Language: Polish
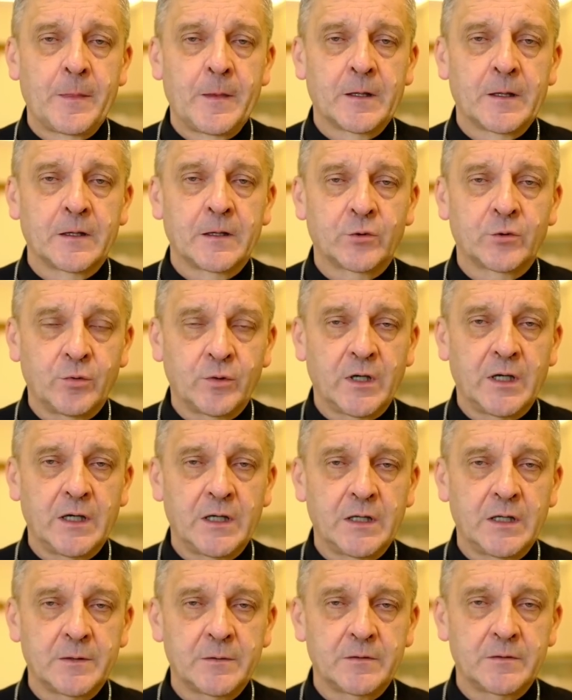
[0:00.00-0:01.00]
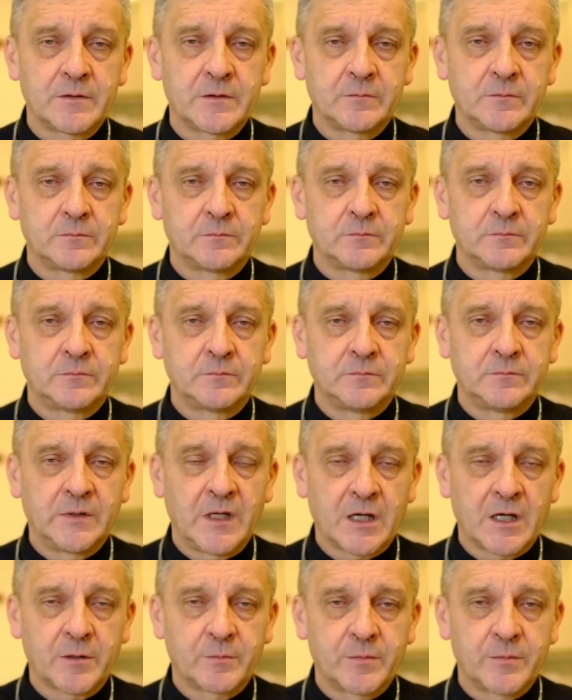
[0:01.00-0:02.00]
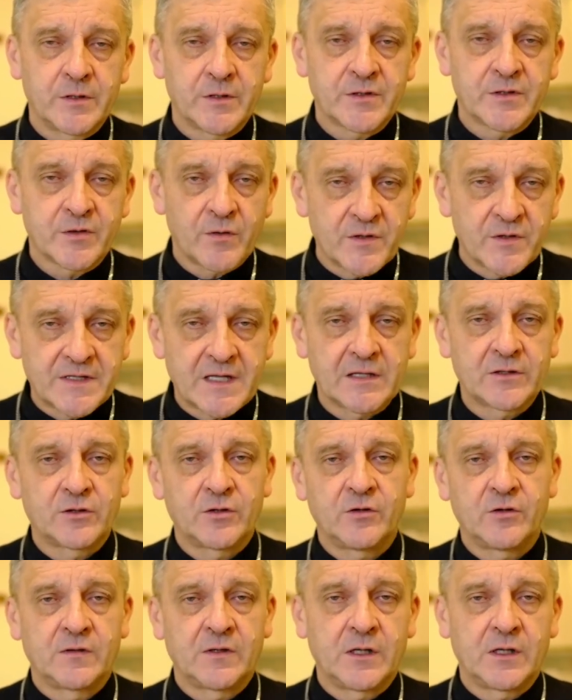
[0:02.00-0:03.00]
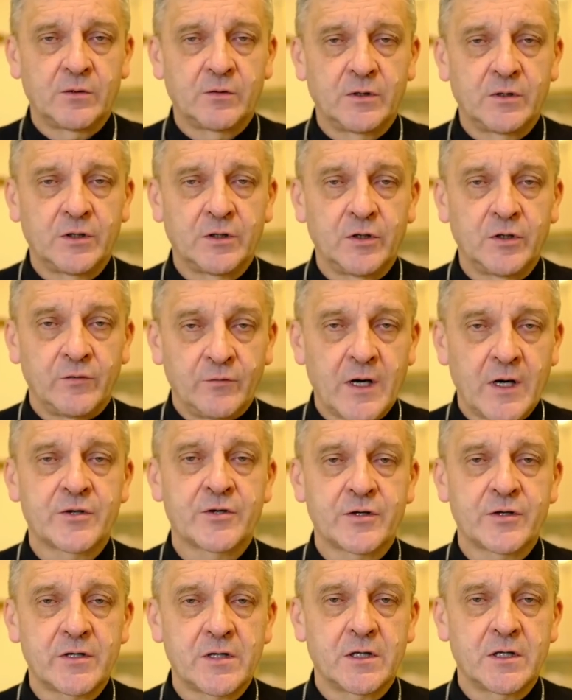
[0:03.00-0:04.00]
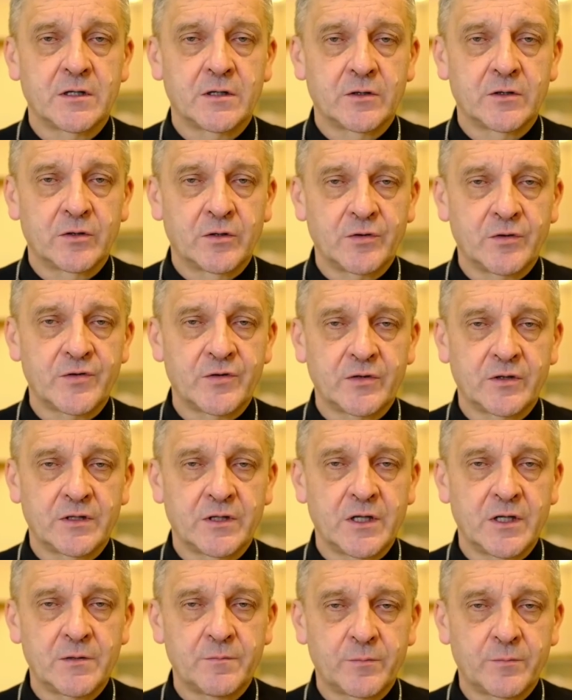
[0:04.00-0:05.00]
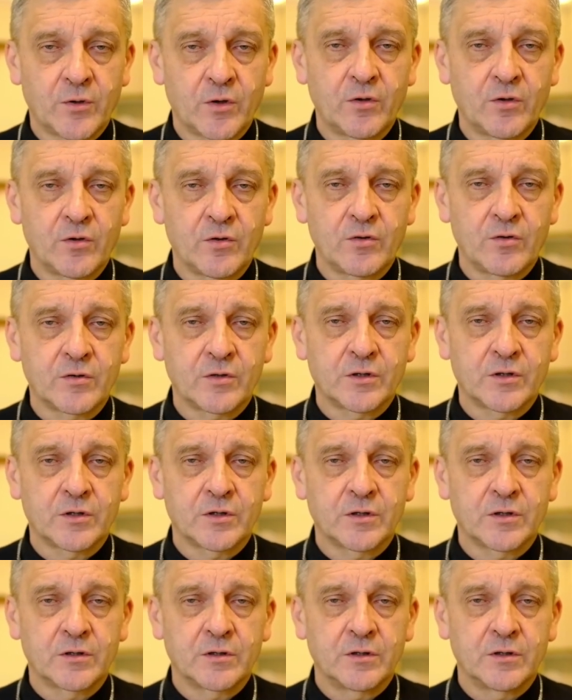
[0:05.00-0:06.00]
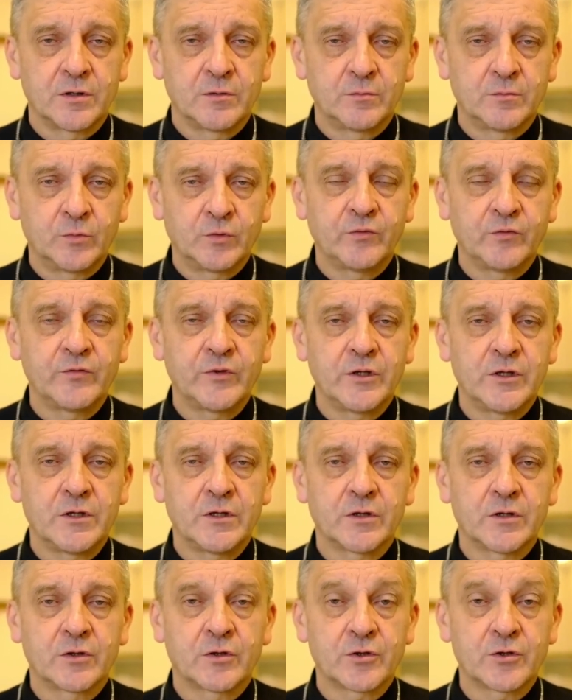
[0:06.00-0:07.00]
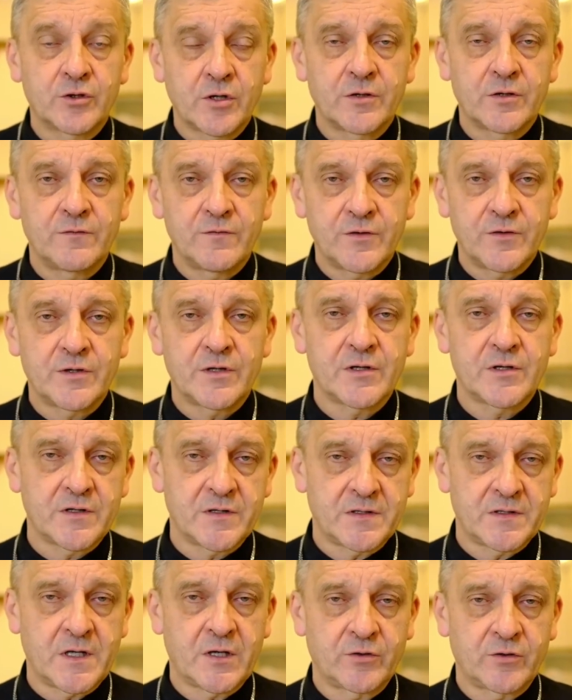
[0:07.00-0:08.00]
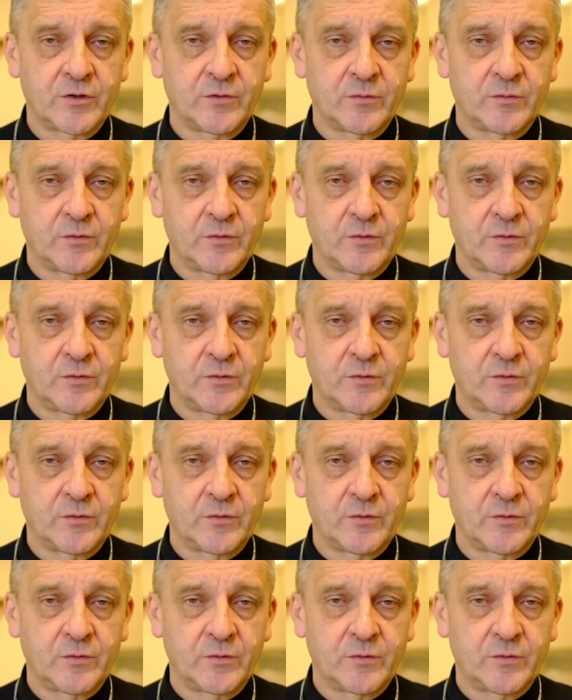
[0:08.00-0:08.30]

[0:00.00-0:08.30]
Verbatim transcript: które jakby skonstatował, no właśnie, to co ten prorok mówi, to rzeczywiście się zdarzyło.